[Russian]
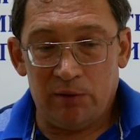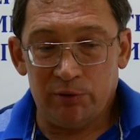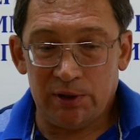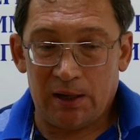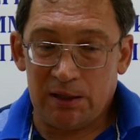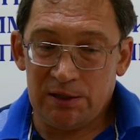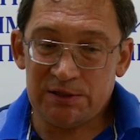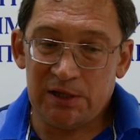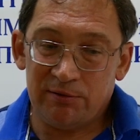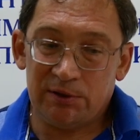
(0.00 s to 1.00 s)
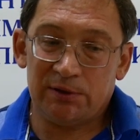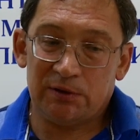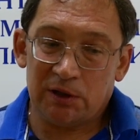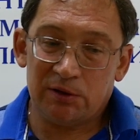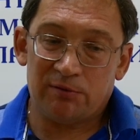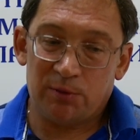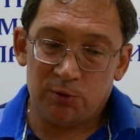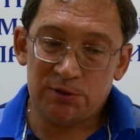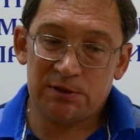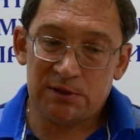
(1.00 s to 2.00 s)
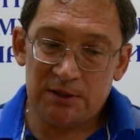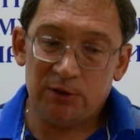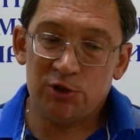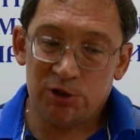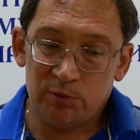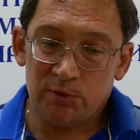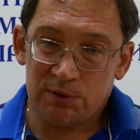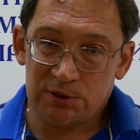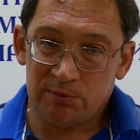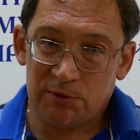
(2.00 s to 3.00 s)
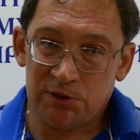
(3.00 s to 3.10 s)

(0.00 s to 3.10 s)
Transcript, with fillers: И вот они ставят так вопрос следующим образом.